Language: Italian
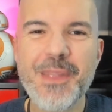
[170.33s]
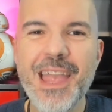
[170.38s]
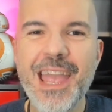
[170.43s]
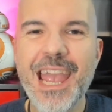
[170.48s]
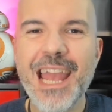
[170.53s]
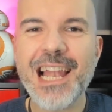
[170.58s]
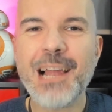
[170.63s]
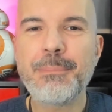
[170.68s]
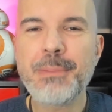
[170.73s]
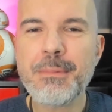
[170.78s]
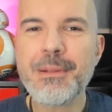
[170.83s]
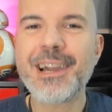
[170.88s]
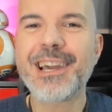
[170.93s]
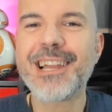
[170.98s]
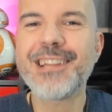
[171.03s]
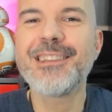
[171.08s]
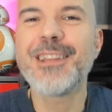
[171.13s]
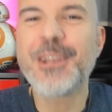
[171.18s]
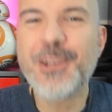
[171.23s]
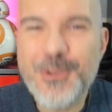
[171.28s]
E la prima
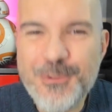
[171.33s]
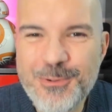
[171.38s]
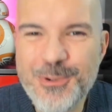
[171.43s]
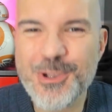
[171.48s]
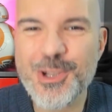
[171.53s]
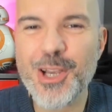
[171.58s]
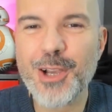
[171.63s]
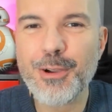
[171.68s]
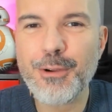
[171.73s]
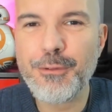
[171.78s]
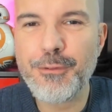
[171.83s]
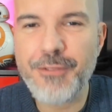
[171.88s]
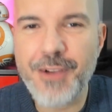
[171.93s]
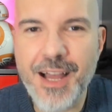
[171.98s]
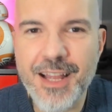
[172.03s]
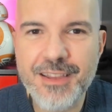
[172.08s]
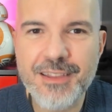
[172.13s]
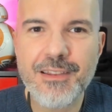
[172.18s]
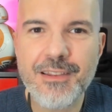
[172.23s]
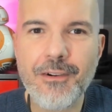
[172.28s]
grande rinuncia che ho
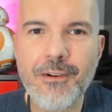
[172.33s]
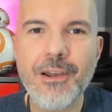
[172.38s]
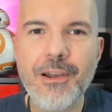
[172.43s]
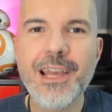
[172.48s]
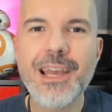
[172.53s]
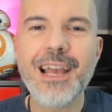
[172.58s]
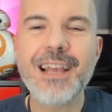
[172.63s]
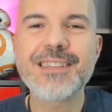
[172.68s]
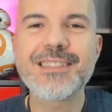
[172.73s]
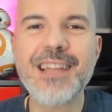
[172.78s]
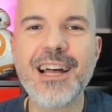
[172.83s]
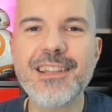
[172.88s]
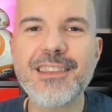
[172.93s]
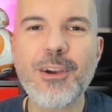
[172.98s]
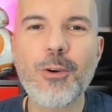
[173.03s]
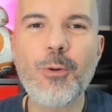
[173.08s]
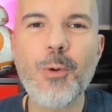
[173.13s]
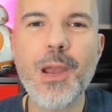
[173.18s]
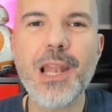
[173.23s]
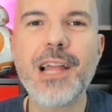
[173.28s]
fatto è
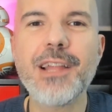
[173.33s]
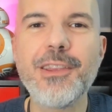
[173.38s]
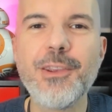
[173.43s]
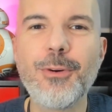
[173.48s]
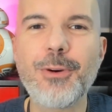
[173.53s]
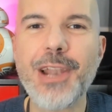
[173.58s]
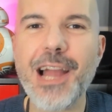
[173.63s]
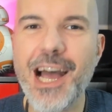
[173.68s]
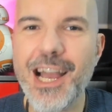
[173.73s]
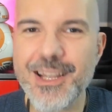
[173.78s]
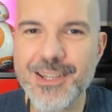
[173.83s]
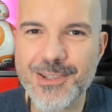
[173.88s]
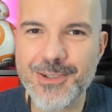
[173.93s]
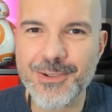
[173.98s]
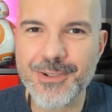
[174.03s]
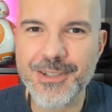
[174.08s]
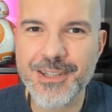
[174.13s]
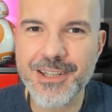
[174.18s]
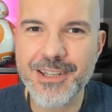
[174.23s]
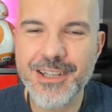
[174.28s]
stata quella di
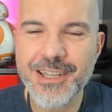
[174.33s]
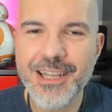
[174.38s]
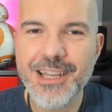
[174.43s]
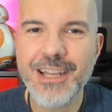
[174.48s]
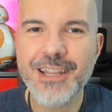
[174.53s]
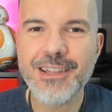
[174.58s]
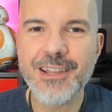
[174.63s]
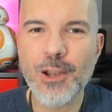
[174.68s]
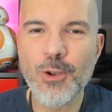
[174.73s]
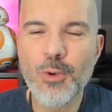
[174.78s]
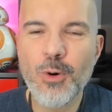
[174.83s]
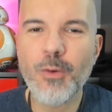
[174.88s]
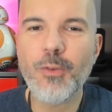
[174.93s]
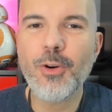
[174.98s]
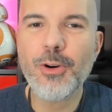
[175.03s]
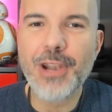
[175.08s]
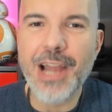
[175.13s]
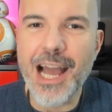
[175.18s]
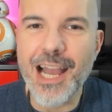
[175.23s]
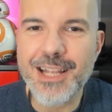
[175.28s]
Horizon, del nuovo
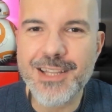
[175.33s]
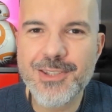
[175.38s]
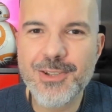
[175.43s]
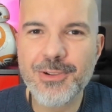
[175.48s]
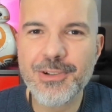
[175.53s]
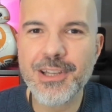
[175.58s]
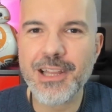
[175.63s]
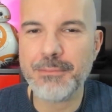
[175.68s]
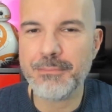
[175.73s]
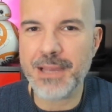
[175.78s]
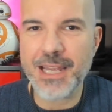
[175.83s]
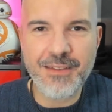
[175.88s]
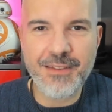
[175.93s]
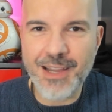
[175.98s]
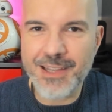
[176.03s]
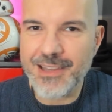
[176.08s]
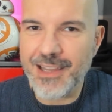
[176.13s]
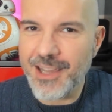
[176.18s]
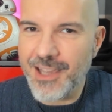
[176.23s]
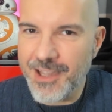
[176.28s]
Horizon, mi è
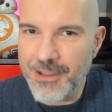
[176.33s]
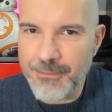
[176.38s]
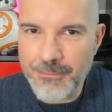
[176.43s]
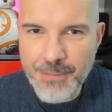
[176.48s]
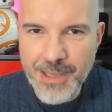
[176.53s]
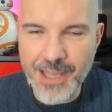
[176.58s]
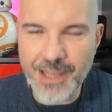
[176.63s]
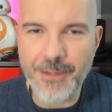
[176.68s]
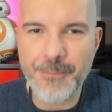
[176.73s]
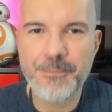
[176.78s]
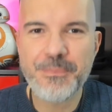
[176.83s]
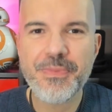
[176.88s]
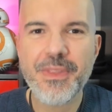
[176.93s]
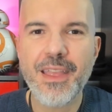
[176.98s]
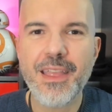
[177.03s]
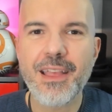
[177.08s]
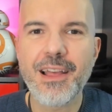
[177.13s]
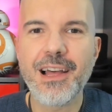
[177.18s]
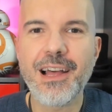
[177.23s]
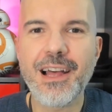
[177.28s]
arrivata anche a me
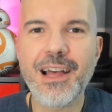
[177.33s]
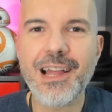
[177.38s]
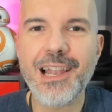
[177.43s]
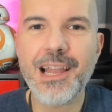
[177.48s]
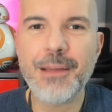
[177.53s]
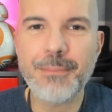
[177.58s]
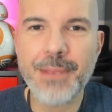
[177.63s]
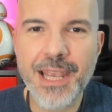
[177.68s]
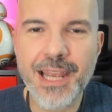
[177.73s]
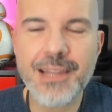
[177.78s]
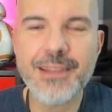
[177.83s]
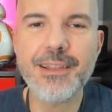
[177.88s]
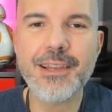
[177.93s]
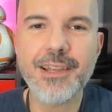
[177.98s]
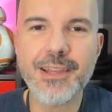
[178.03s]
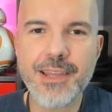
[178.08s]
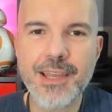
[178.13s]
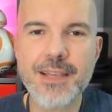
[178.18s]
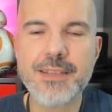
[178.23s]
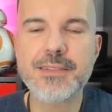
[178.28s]
eh, la mail di
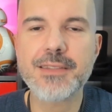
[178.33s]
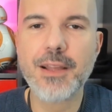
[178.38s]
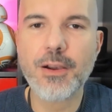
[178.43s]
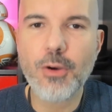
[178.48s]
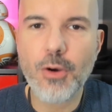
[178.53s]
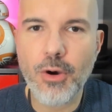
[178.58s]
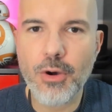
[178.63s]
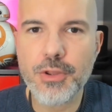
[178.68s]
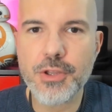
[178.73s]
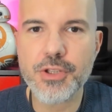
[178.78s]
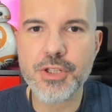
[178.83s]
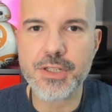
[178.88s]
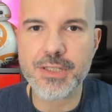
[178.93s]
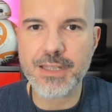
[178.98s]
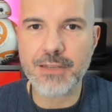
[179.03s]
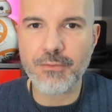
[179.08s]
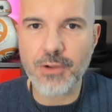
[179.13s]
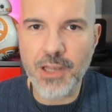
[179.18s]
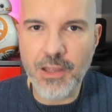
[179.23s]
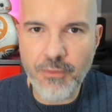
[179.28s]
richiesta codice se
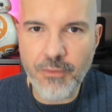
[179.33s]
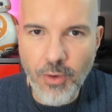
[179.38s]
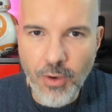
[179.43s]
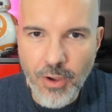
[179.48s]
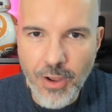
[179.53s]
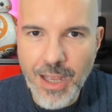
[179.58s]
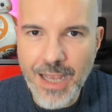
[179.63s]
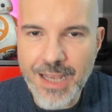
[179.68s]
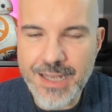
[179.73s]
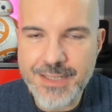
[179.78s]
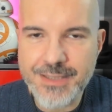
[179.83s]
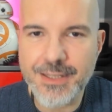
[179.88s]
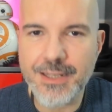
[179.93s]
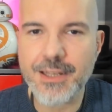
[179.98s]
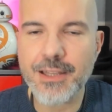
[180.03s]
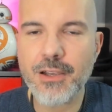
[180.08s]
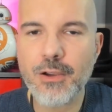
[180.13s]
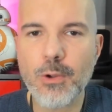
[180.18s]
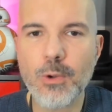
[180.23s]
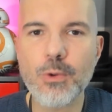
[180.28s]
volevo essere
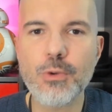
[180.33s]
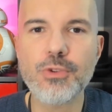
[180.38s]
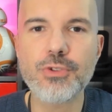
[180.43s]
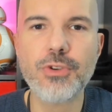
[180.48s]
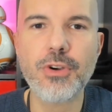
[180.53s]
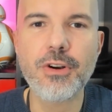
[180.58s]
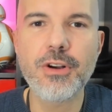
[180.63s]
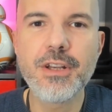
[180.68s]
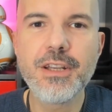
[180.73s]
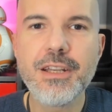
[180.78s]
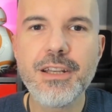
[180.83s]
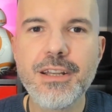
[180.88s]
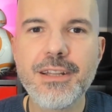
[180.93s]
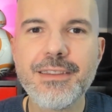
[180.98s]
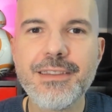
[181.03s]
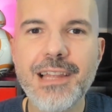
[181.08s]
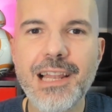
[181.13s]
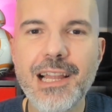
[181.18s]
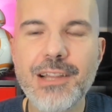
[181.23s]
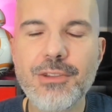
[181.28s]
incluso nella